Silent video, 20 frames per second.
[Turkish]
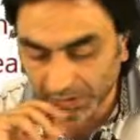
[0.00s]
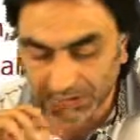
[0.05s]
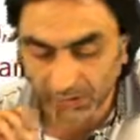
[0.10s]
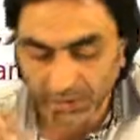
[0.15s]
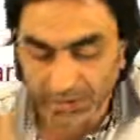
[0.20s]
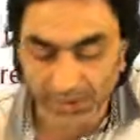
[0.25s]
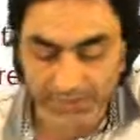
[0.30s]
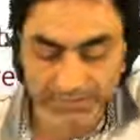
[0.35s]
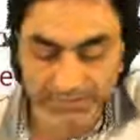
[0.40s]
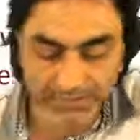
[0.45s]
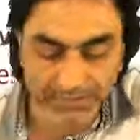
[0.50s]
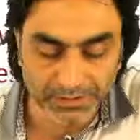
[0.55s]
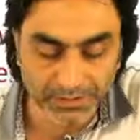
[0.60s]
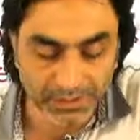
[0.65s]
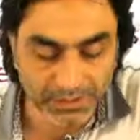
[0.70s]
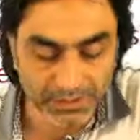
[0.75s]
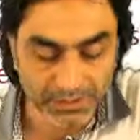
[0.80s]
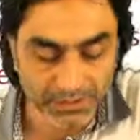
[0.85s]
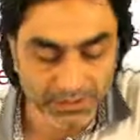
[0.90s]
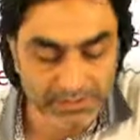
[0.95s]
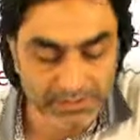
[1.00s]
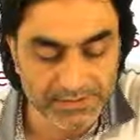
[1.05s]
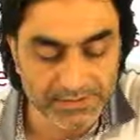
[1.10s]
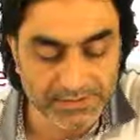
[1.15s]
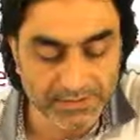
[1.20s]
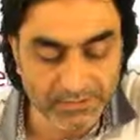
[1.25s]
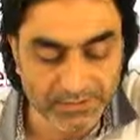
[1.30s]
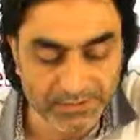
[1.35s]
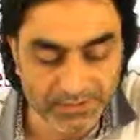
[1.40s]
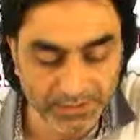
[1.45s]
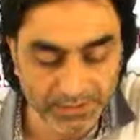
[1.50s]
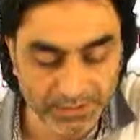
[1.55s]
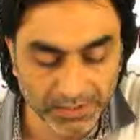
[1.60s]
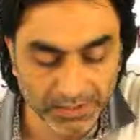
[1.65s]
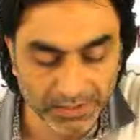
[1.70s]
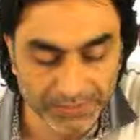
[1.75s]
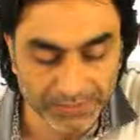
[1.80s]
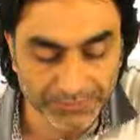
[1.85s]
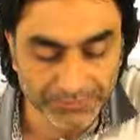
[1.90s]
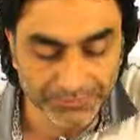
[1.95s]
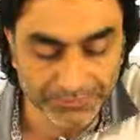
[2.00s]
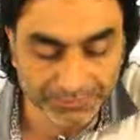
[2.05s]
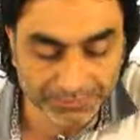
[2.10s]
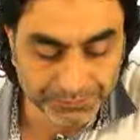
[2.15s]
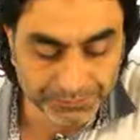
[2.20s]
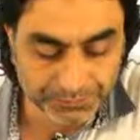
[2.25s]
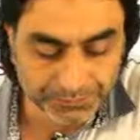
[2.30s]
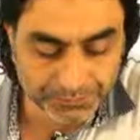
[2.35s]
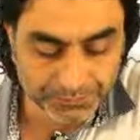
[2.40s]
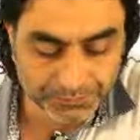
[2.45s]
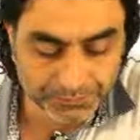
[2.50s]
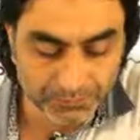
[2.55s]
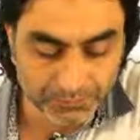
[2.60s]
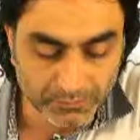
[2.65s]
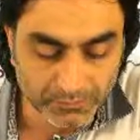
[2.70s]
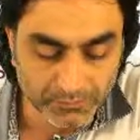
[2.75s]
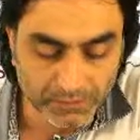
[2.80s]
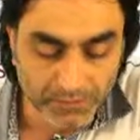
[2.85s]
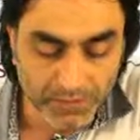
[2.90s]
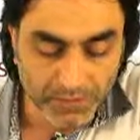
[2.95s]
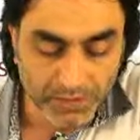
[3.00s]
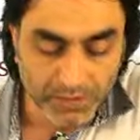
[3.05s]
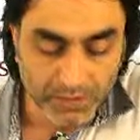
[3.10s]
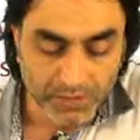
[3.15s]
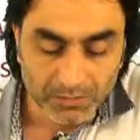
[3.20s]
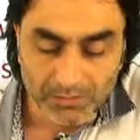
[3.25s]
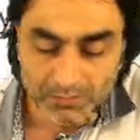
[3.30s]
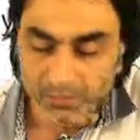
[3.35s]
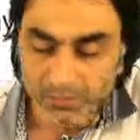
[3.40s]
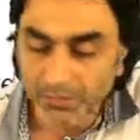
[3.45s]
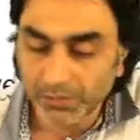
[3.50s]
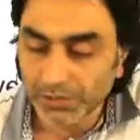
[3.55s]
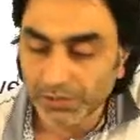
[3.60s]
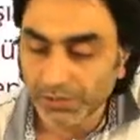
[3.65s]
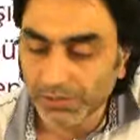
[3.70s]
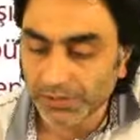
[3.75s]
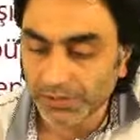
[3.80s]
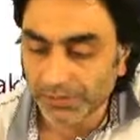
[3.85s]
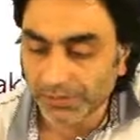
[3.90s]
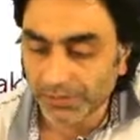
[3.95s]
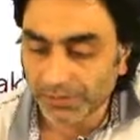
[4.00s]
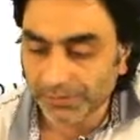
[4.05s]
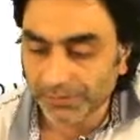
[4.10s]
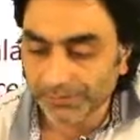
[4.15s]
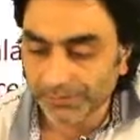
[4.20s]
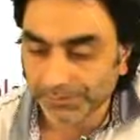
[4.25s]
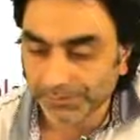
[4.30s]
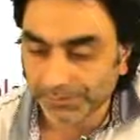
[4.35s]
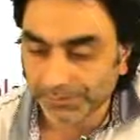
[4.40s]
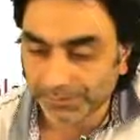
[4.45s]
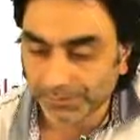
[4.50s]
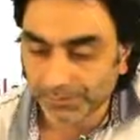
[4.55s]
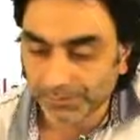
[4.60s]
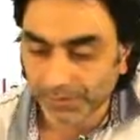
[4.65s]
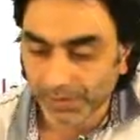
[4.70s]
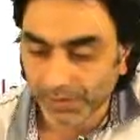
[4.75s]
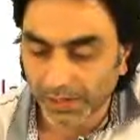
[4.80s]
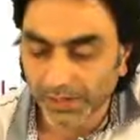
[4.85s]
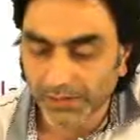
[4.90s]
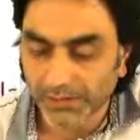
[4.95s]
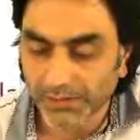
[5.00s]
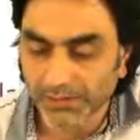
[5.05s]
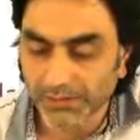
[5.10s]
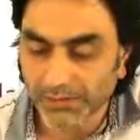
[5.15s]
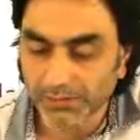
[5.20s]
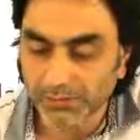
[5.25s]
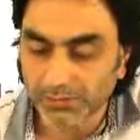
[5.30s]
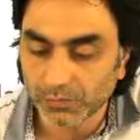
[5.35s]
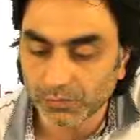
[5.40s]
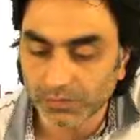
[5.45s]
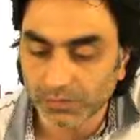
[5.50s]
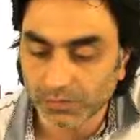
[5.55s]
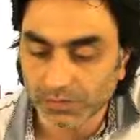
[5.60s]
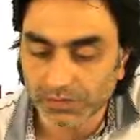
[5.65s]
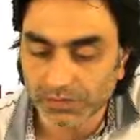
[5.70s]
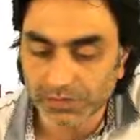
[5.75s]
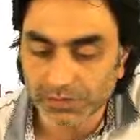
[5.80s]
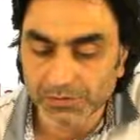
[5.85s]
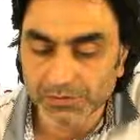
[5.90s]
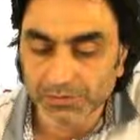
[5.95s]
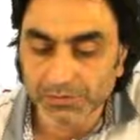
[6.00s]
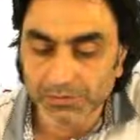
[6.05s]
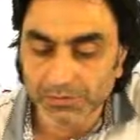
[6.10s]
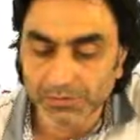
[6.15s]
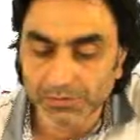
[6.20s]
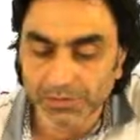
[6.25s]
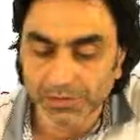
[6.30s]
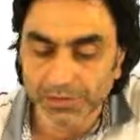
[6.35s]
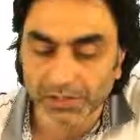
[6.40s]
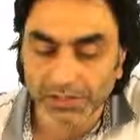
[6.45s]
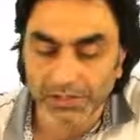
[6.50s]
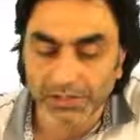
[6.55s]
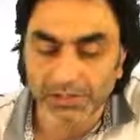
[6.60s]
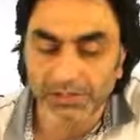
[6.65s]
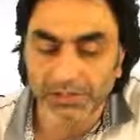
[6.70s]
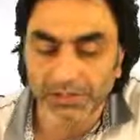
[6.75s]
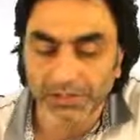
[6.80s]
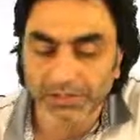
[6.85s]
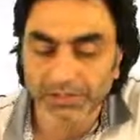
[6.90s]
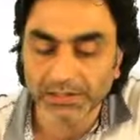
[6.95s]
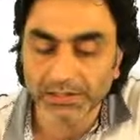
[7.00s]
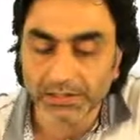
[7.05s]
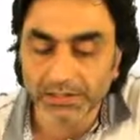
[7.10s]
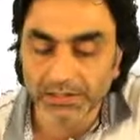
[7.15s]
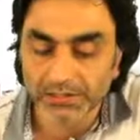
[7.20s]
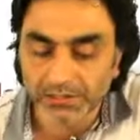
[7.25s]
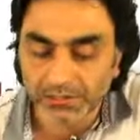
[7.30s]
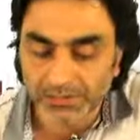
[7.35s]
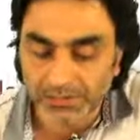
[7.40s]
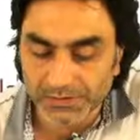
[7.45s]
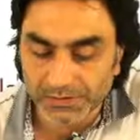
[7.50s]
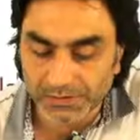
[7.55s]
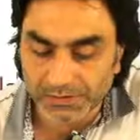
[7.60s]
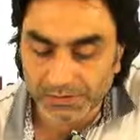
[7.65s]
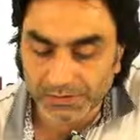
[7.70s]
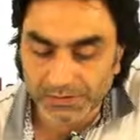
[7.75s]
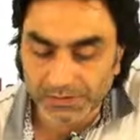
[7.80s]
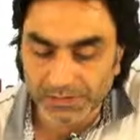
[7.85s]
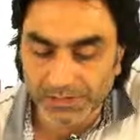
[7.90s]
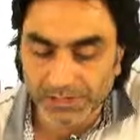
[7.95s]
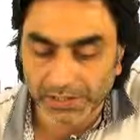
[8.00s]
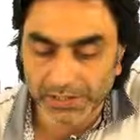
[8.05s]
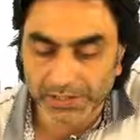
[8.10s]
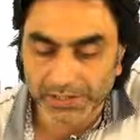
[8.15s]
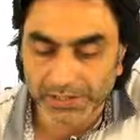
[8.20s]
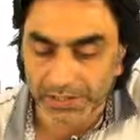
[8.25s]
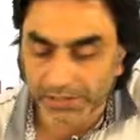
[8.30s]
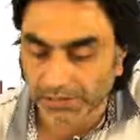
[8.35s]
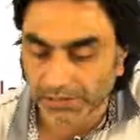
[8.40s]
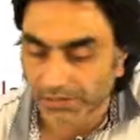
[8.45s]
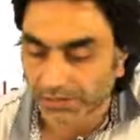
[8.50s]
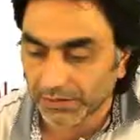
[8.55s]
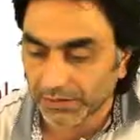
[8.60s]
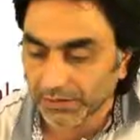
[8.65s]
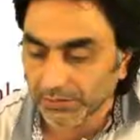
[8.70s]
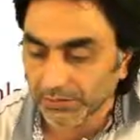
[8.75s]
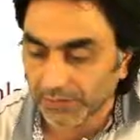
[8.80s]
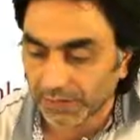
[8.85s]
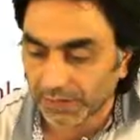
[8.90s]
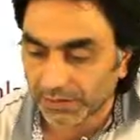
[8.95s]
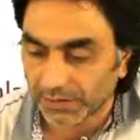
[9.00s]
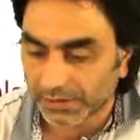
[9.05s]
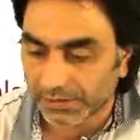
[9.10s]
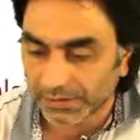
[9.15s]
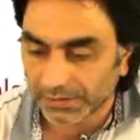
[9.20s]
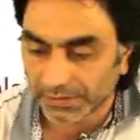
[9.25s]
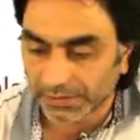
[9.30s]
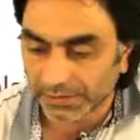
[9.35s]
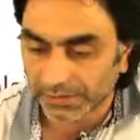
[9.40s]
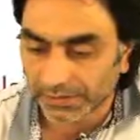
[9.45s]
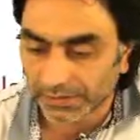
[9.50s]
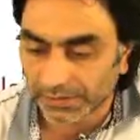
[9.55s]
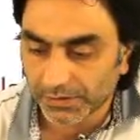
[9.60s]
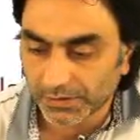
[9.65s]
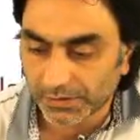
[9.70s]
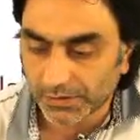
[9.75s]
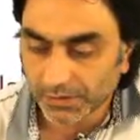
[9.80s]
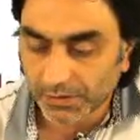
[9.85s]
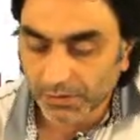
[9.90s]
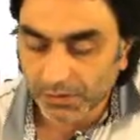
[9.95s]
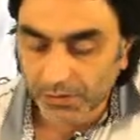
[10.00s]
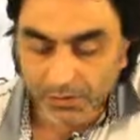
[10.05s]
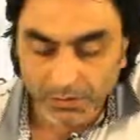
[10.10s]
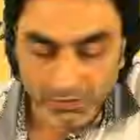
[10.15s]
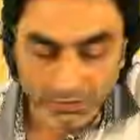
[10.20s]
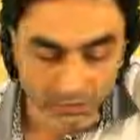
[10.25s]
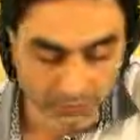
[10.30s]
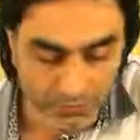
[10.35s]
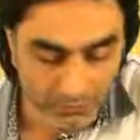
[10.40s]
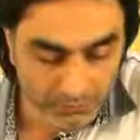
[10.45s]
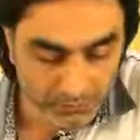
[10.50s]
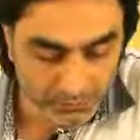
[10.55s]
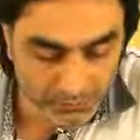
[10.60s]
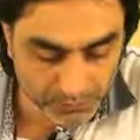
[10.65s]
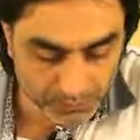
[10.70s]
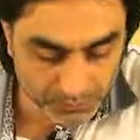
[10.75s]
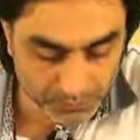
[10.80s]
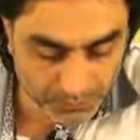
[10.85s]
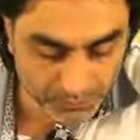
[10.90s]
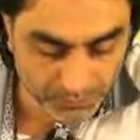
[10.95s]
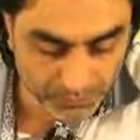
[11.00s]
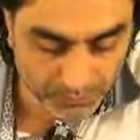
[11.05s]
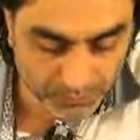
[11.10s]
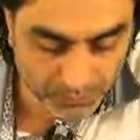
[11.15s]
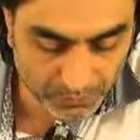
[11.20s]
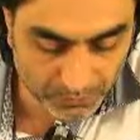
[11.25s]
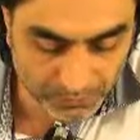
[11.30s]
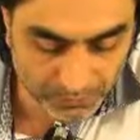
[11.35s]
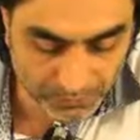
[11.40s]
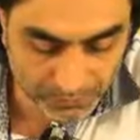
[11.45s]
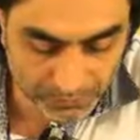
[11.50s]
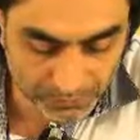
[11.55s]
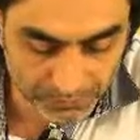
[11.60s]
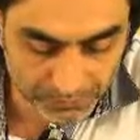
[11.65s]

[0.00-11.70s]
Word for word: Allah adına kasem ederler. Böylelikle ayetin bu ikinci bölümüyle ilgili yani 107. ayetle ilgili mealleri de okumuş olduk.